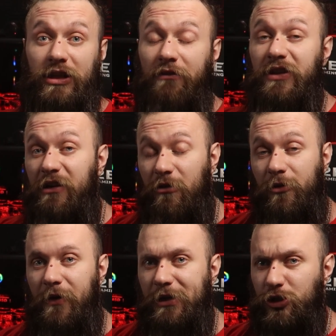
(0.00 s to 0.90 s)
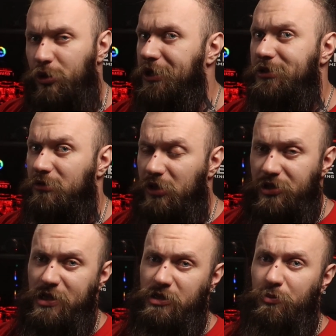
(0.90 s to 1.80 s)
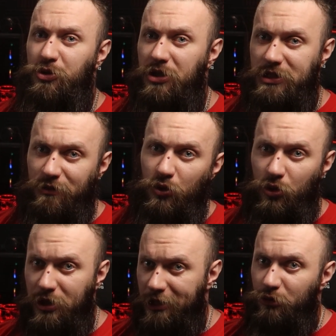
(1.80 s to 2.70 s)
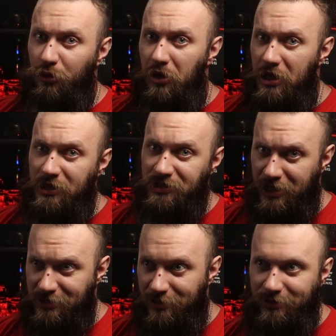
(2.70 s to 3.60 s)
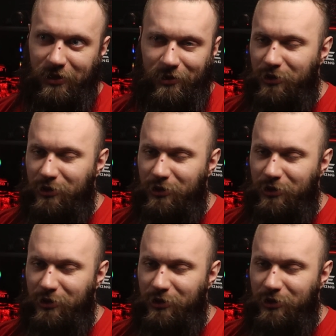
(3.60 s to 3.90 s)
недавно я вам говорил, что Intel должна запустить свою технологию XS, это,